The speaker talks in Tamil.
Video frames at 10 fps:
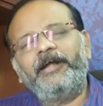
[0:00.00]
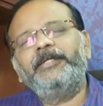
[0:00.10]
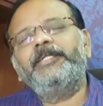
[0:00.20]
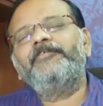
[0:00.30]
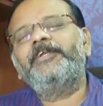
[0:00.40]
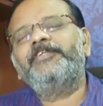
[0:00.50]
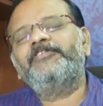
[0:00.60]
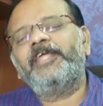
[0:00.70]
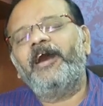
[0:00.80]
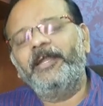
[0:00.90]

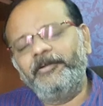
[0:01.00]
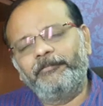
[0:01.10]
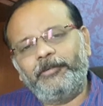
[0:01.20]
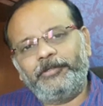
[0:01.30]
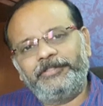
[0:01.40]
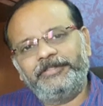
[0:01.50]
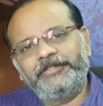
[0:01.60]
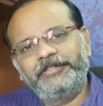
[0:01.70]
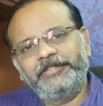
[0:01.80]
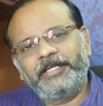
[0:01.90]
ஆண்டவரிடத்திலே அழும் பொழுது
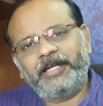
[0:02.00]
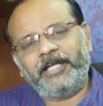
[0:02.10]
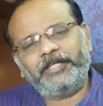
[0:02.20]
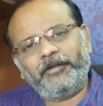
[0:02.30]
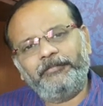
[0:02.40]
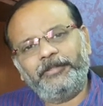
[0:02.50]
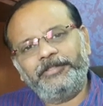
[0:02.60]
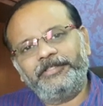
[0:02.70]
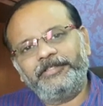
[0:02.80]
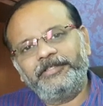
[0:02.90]
கதரும்
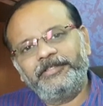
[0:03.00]
பொழுது